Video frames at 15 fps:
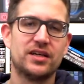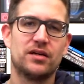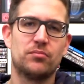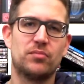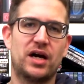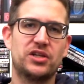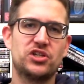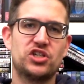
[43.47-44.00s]

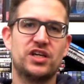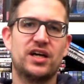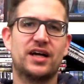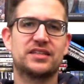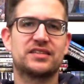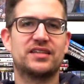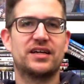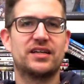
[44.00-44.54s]
Manji hat
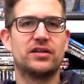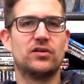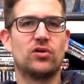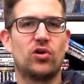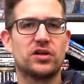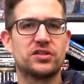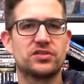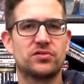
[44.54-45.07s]
seinen
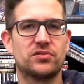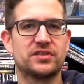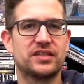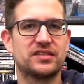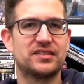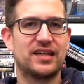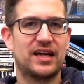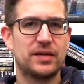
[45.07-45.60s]
Lord und
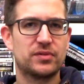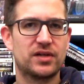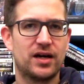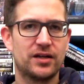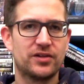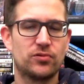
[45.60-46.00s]
dessen Leibgarde